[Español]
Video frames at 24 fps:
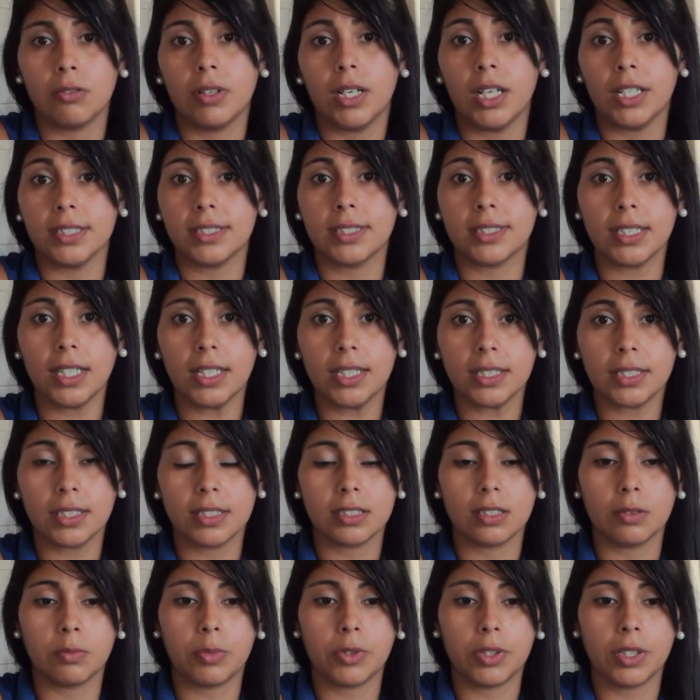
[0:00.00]
regularizar, que
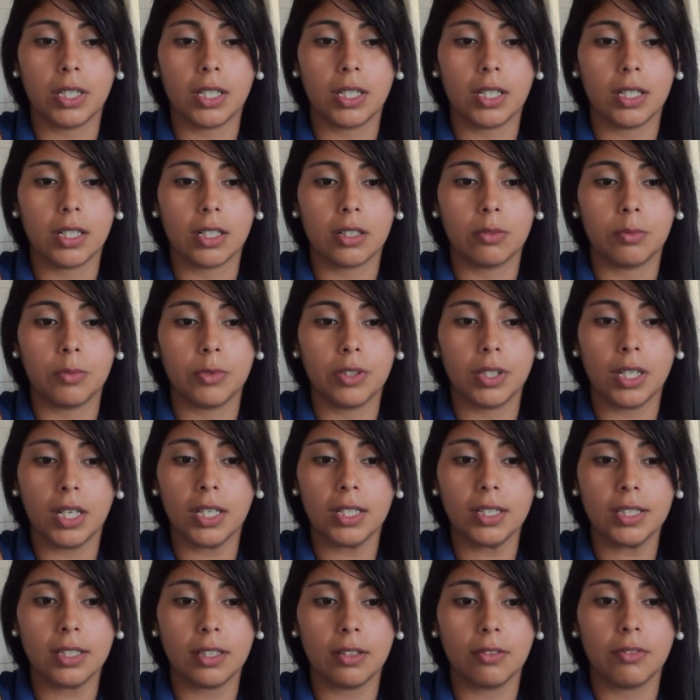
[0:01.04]
se pueda
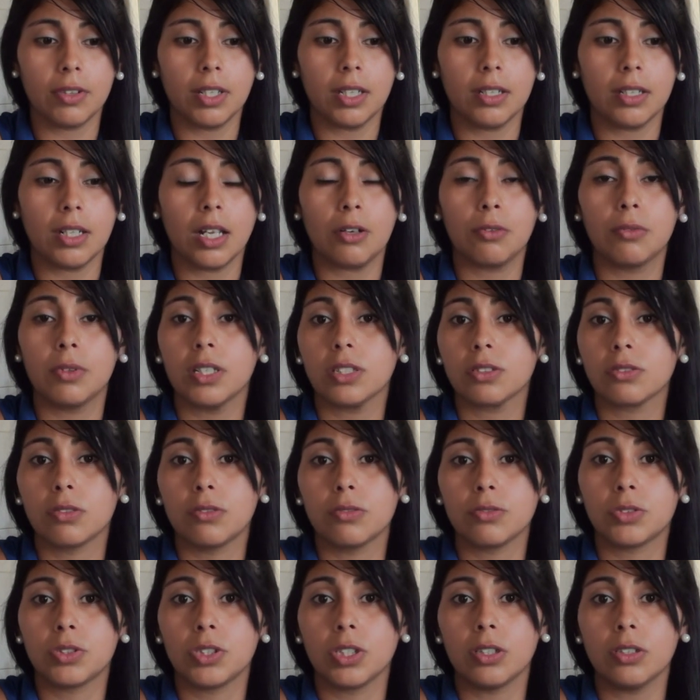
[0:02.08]
acomodar, que vean alguna
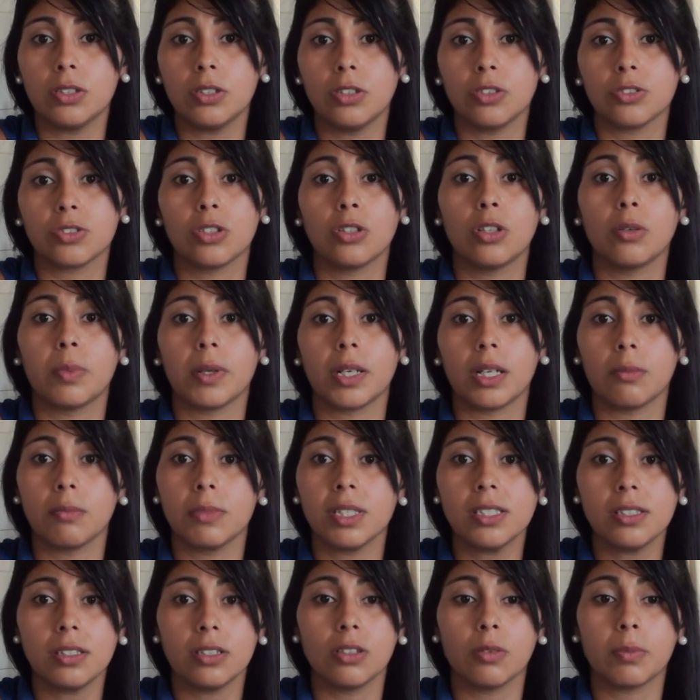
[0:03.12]
solución, no solo para
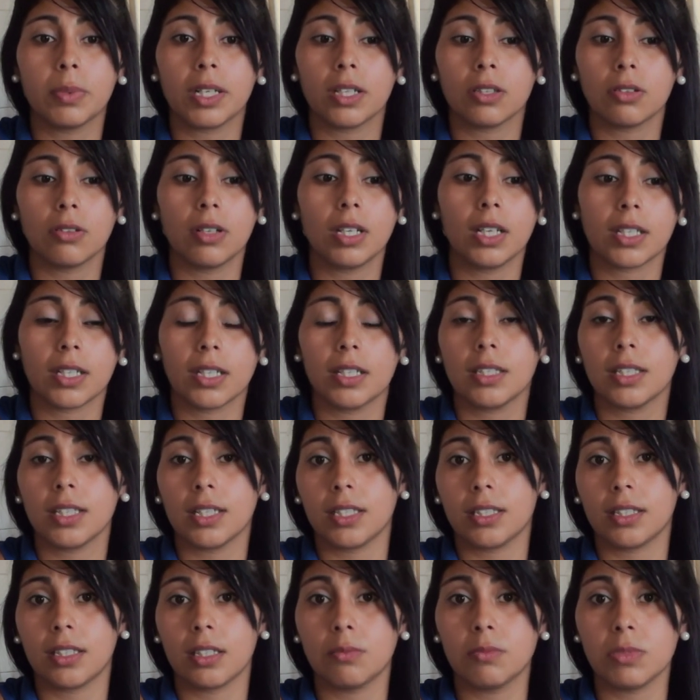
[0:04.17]
mí, sino para toda la gente
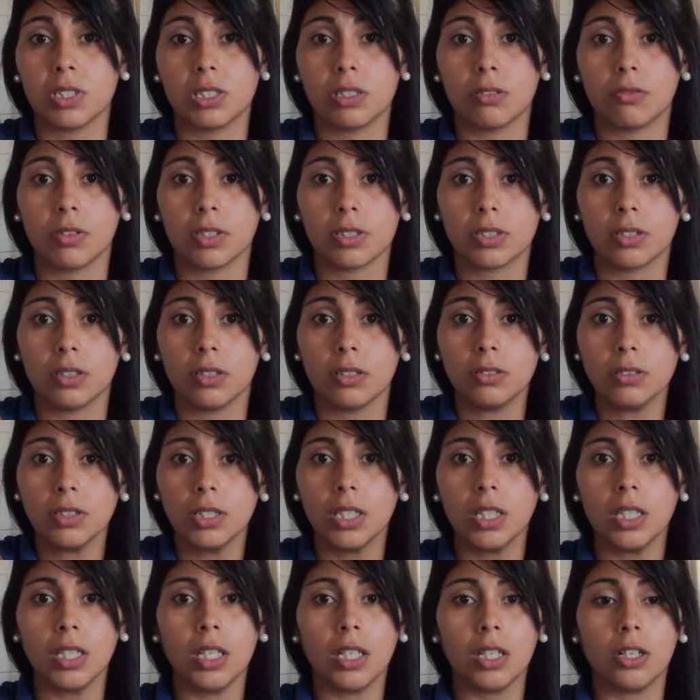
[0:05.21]
que está en mi situación,
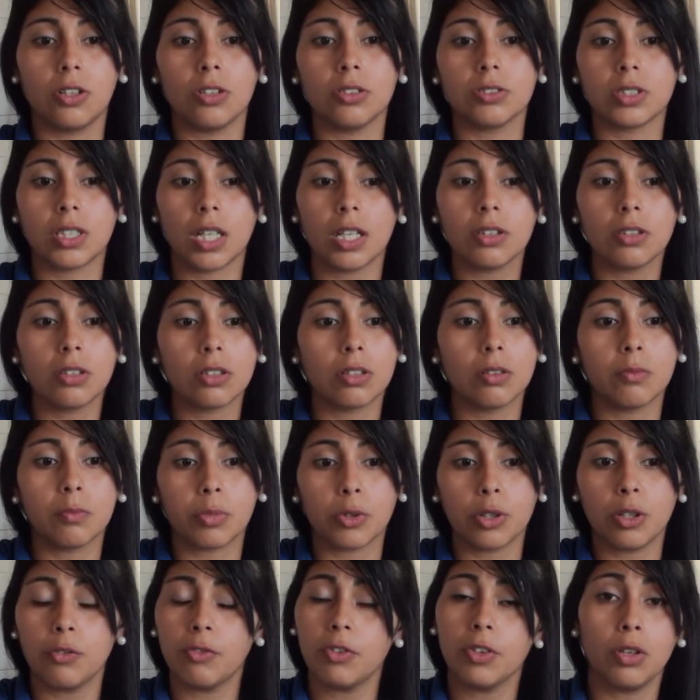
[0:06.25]
contando con
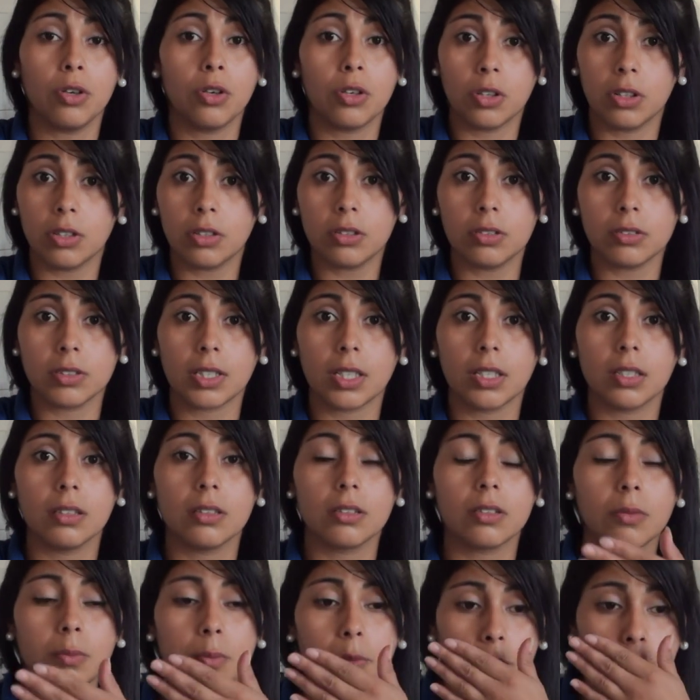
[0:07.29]
profe o no
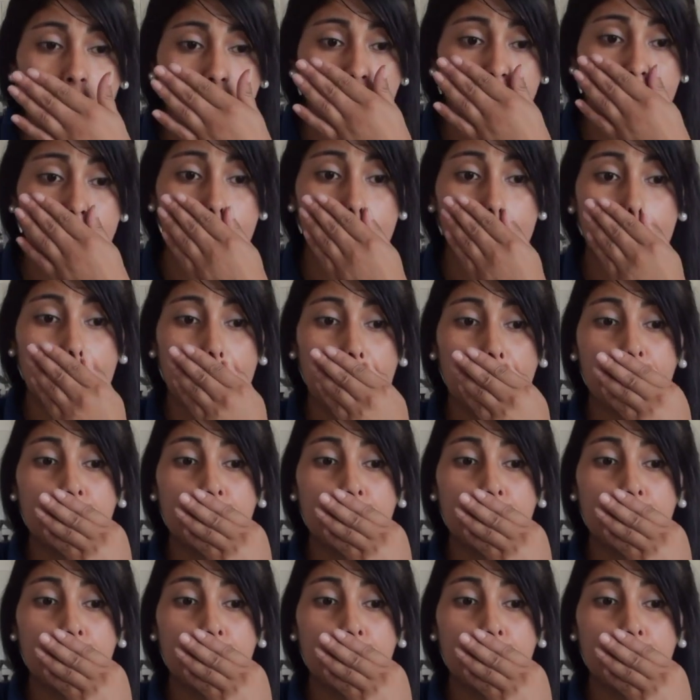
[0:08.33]
contando con profe,